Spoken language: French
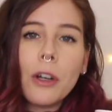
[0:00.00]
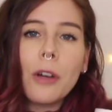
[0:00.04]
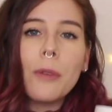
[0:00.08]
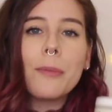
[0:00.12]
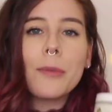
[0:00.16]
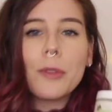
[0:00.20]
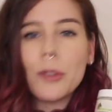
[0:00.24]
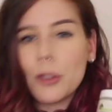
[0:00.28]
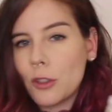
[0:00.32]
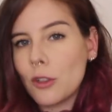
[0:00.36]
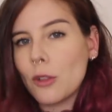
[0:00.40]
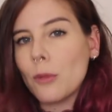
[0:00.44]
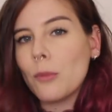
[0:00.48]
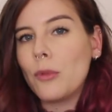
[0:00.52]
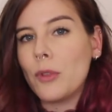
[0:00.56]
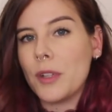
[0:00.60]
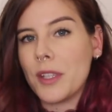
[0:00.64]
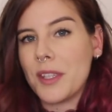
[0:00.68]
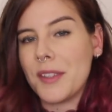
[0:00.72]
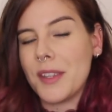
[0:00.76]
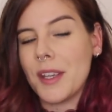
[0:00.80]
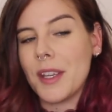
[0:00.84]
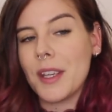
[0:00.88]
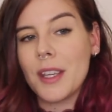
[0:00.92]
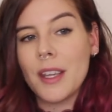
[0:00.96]
comme
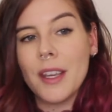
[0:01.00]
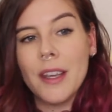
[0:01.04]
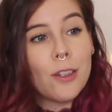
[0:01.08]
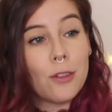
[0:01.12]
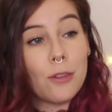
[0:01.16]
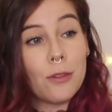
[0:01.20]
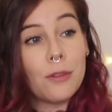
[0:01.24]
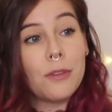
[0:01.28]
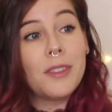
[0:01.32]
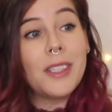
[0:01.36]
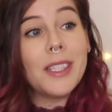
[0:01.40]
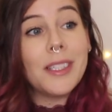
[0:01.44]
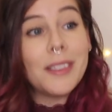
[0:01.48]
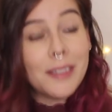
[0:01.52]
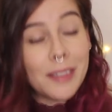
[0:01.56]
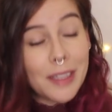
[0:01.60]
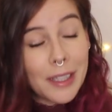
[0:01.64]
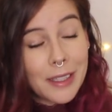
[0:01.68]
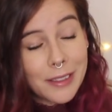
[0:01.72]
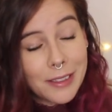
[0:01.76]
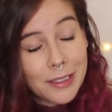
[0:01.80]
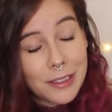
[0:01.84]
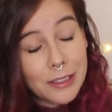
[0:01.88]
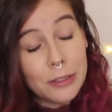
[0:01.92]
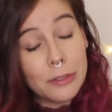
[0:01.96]
shampoing sec. Je
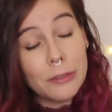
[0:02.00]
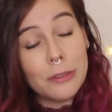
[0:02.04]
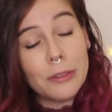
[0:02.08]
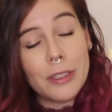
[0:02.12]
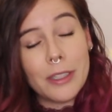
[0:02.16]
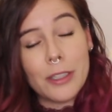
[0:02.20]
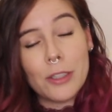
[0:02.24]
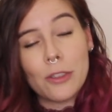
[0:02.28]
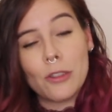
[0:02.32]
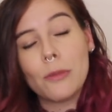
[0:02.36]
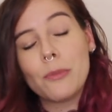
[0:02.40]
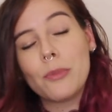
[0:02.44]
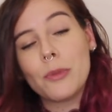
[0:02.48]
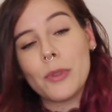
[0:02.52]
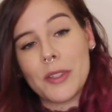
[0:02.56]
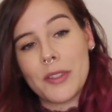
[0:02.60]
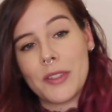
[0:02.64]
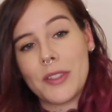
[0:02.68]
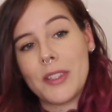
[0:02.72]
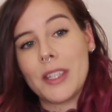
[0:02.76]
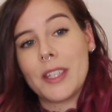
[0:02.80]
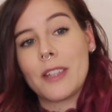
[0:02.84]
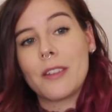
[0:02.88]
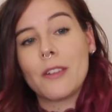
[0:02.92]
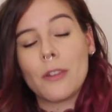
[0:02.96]
déteste les shampoings
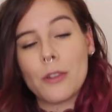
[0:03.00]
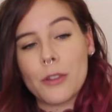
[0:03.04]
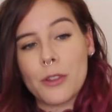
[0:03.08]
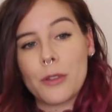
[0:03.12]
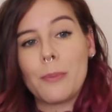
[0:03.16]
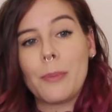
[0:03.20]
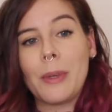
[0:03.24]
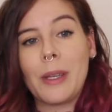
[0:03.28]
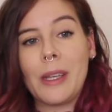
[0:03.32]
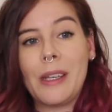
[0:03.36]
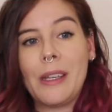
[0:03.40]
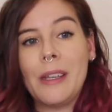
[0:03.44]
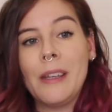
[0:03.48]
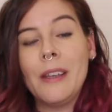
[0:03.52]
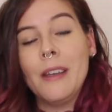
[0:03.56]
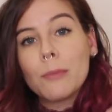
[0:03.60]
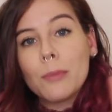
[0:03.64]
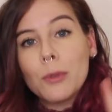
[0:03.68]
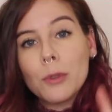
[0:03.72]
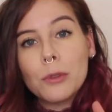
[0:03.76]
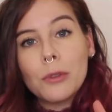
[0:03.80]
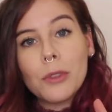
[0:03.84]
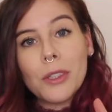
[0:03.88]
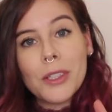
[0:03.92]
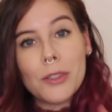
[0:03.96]
secs en spray
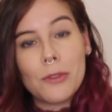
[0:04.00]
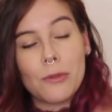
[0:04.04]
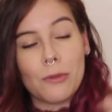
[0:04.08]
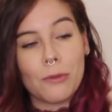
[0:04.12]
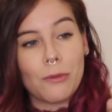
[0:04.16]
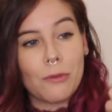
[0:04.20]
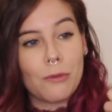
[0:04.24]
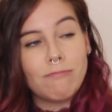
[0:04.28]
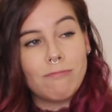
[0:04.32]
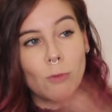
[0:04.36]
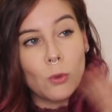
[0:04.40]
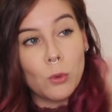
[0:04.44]
pour deux raisons,